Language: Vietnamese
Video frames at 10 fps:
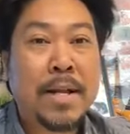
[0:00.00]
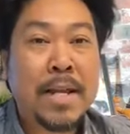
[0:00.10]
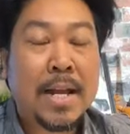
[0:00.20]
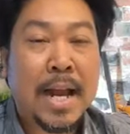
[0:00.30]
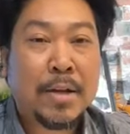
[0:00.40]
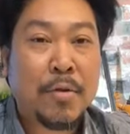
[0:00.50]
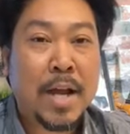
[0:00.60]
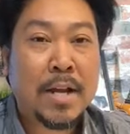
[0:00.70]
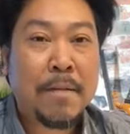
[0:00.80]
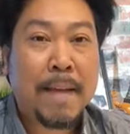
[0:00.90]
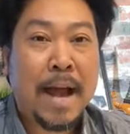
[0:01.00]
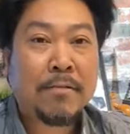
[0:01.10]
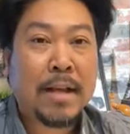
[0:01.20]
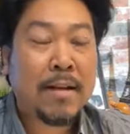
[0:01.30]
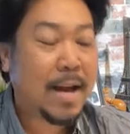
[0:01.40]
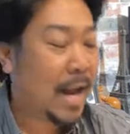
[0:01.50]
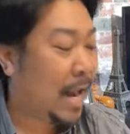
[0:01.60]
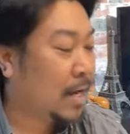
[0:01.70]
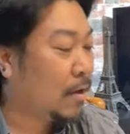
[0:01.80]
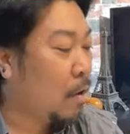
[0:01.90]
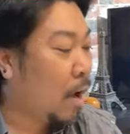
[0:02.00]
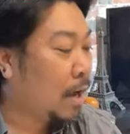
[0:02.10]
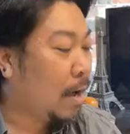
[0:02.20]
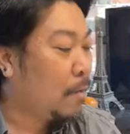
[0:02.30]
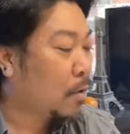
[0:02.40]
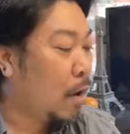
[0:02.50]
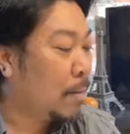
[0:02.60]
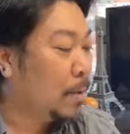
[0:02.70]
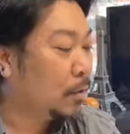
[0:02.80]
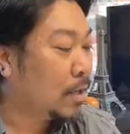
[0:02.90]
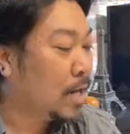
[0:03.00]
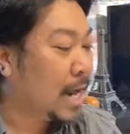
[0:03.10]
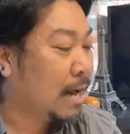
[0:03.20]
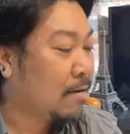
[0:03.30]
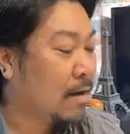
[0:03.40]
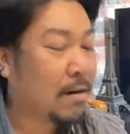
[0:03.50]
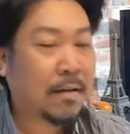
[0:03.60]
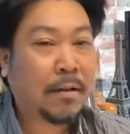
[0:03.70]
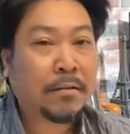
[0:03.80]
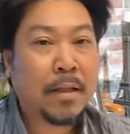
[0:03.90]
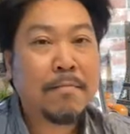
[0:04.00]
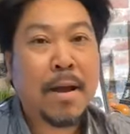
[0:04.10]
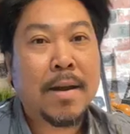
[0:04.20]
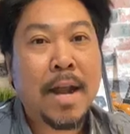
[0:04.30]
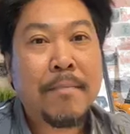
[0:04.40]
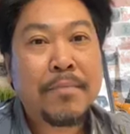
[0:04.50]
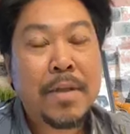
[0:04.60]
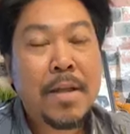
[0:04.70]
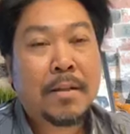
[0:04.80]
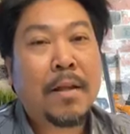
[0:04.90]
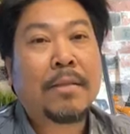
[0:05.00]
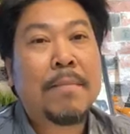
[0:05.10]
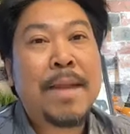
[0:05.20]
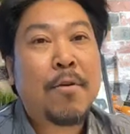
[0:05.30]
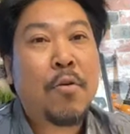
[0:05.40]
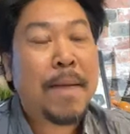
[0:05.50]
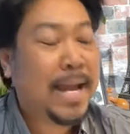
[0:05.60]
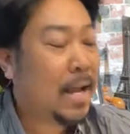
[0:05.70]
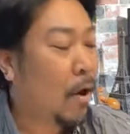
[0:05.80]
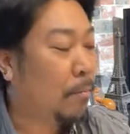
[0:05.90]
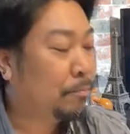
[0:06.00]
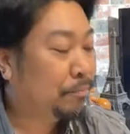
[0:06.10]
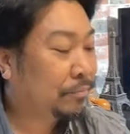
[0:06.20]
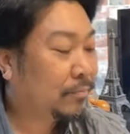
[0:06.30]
cái đài truyền hình nó báo tao đây này là cái đoàn có một đoàn biểu tình nó đang rầm rầm tới tiệm mình đó, tới tiệm nail của mày á Hùng.